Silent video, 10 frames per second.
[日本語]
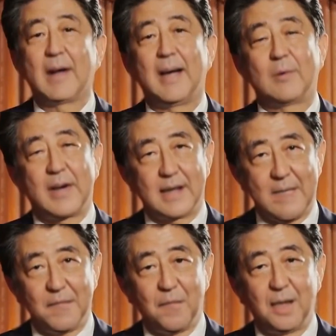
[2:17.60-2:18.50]
最後に
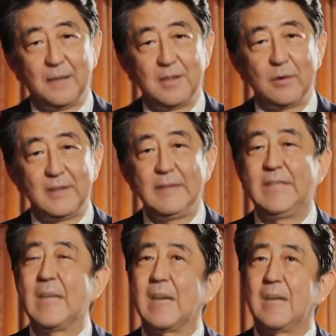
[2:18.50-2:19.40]
言っておきま
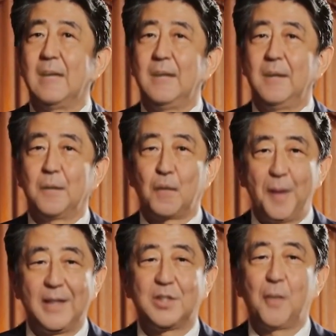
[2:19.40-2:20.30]
す。
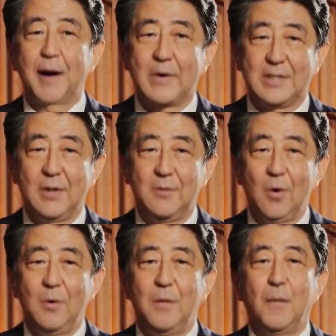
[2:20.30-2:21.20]
私はおいそれ
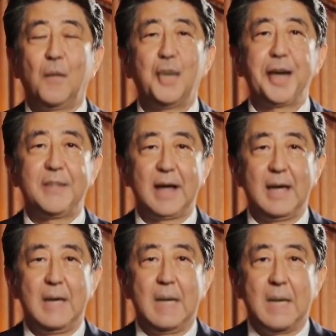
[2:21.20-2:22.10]
と消え
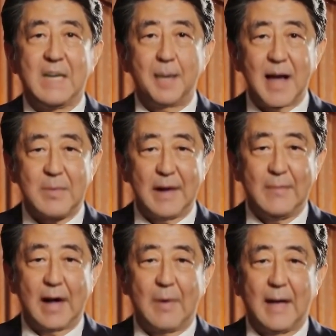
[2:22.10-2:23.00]
て医学脱
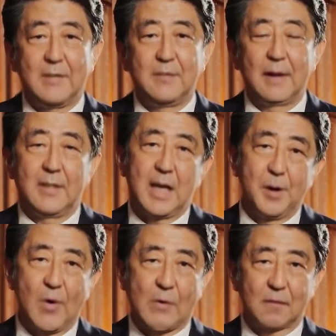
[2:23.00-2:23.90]
会はしません
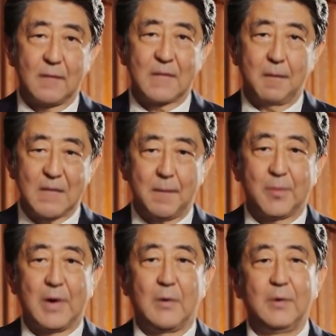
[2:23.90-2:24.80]
よ。
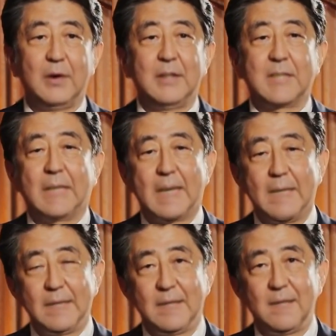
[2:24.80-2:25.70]
ということです。
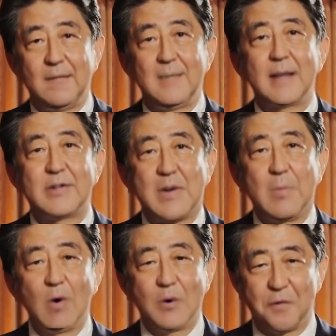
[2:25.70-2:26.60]
何度で
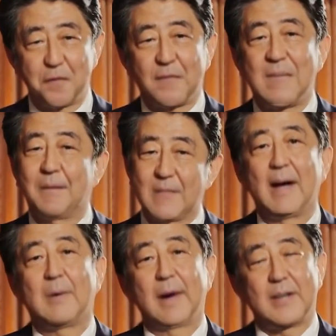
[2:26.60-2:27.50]
も
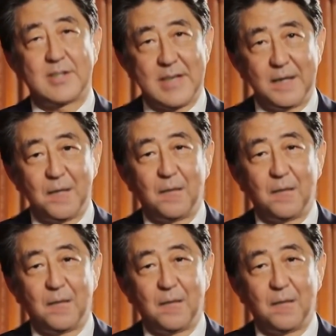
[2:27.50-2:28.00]
カムバックし